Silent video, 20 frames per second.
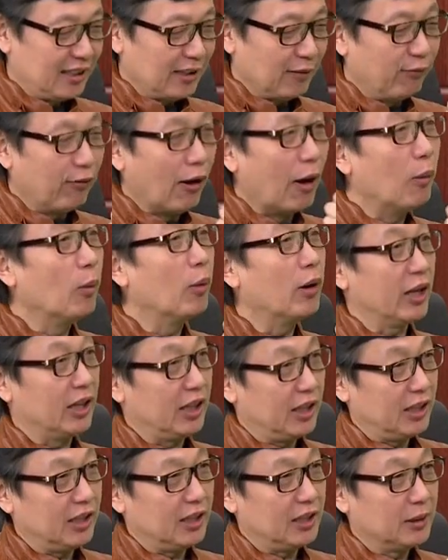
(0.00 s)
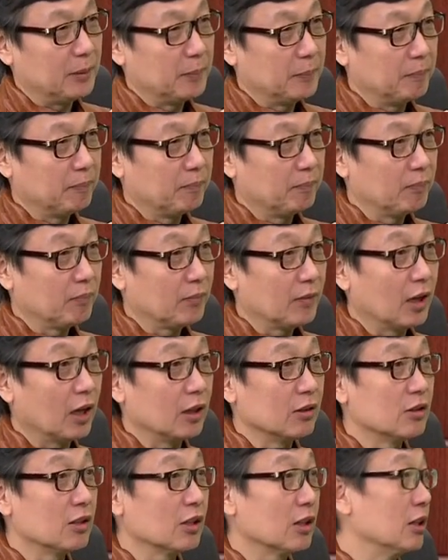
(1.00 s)
防伪，那
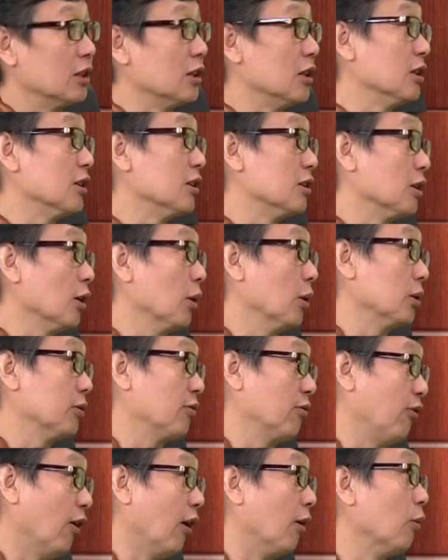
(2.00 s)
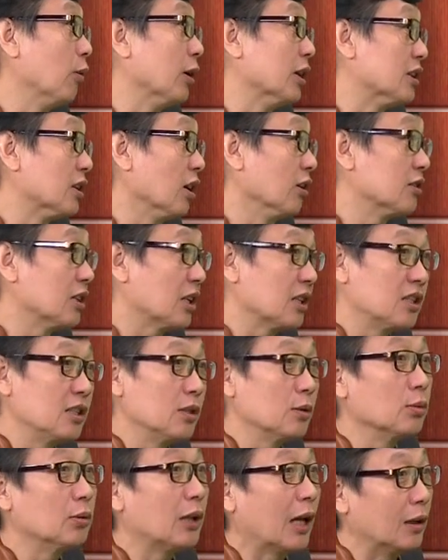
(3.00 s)
这个你防伪钞这个技
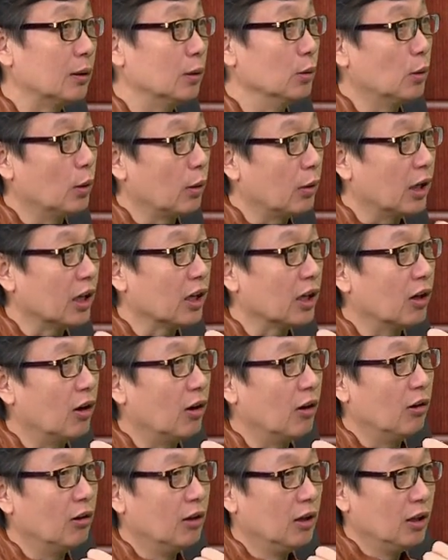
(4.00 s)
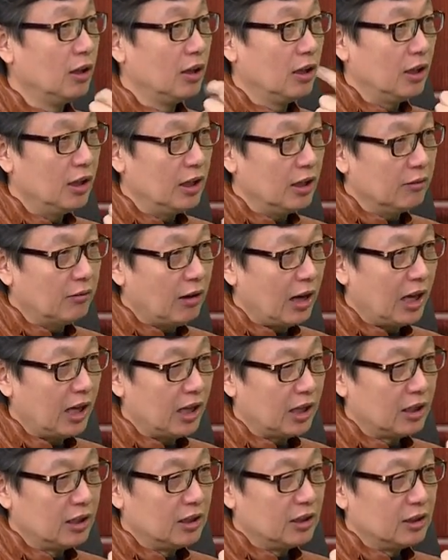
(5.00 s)
术难度会很高。另
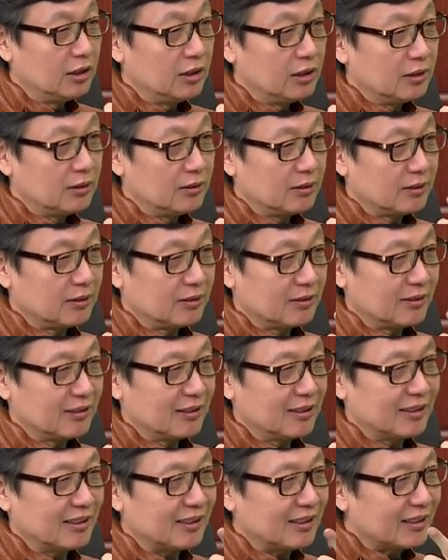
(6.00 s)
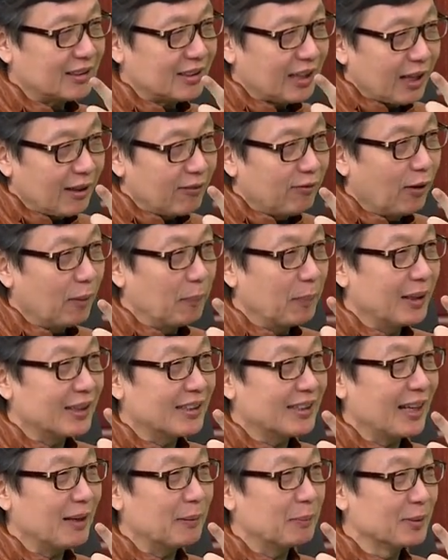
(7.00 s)
外，太方便
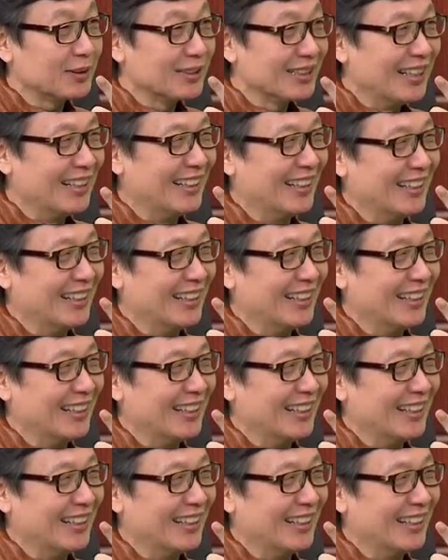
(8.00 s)
带不是？